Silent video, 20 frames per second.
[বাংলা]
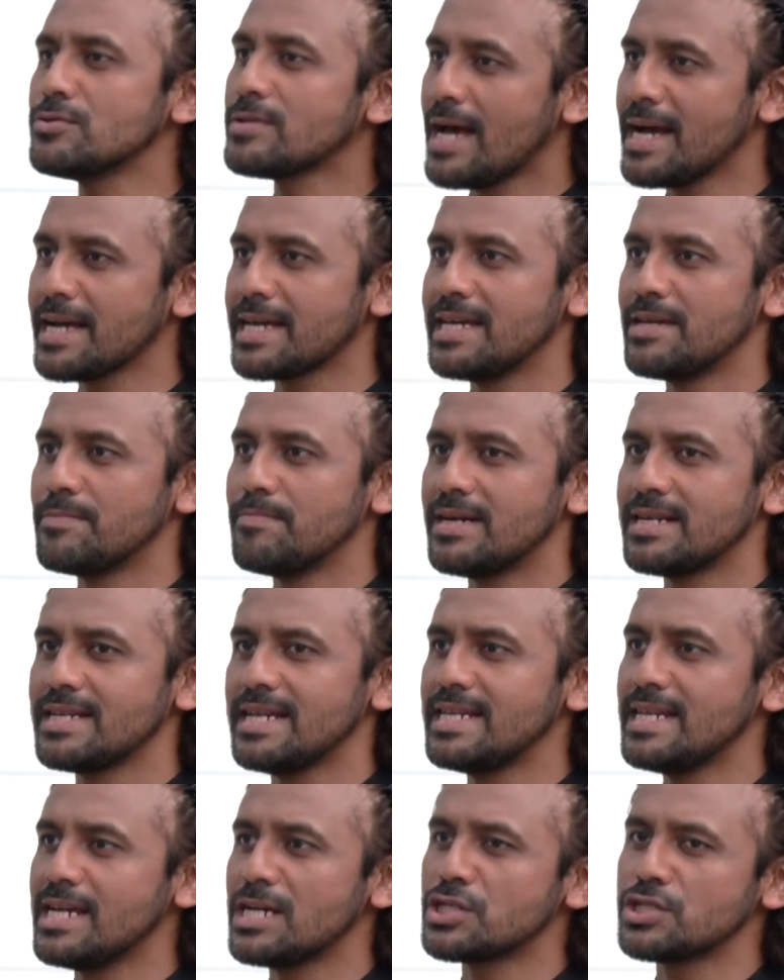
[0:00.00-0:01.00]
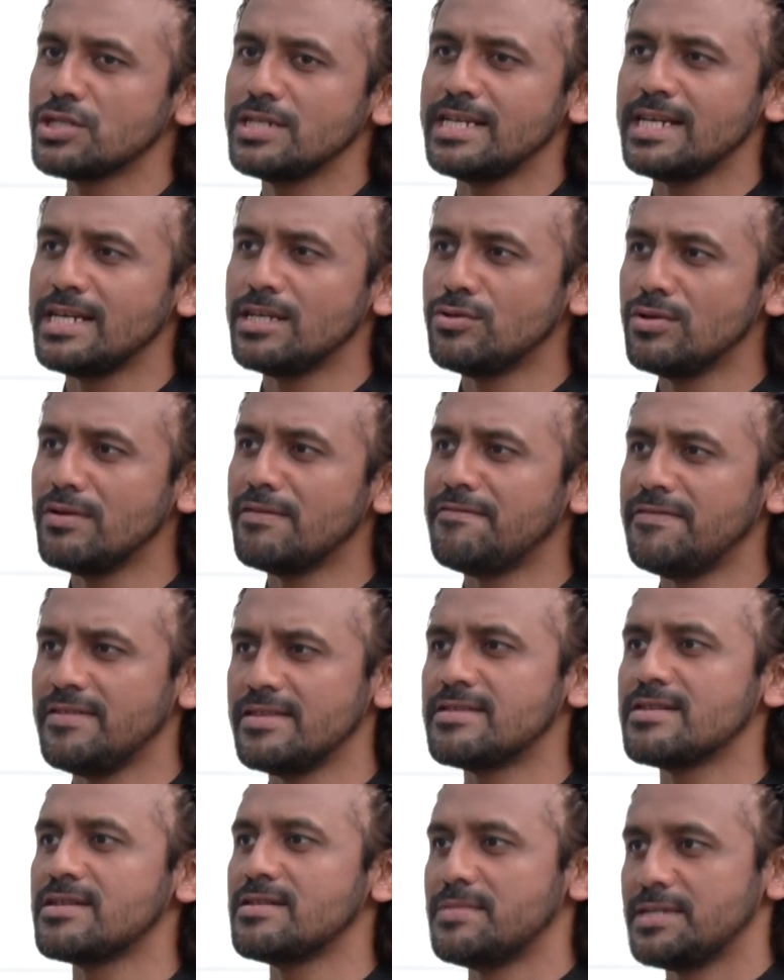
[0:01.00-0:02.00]
তো থাকে বাট এটা আসলে ঈদ উল
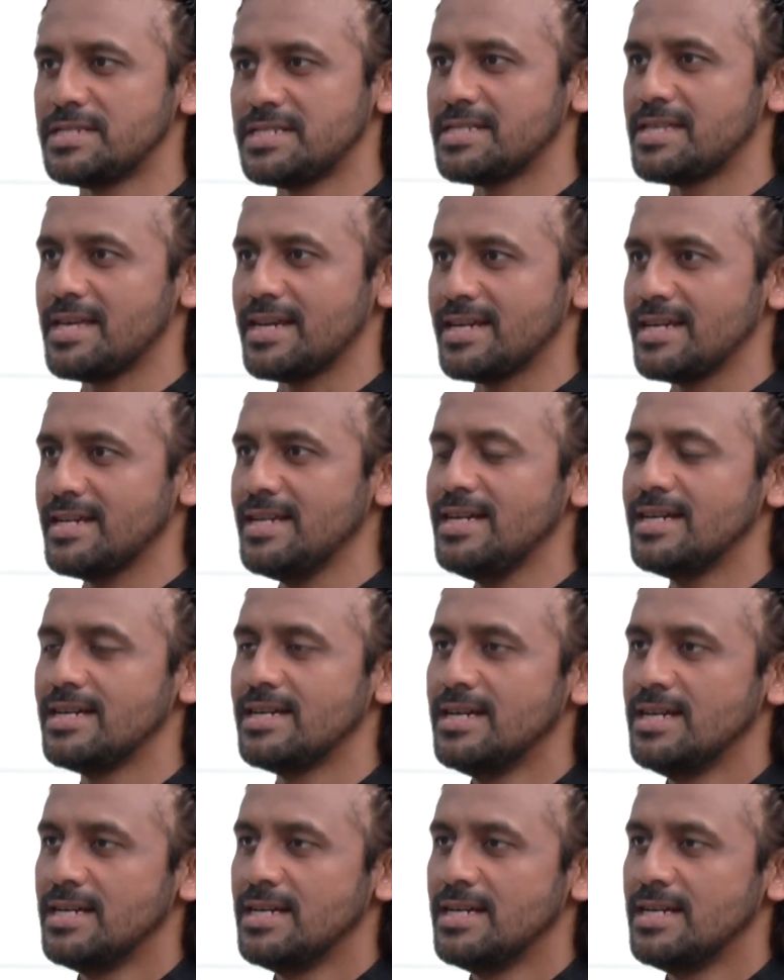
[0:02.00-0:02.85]
ফিতরে বেশি থাকে না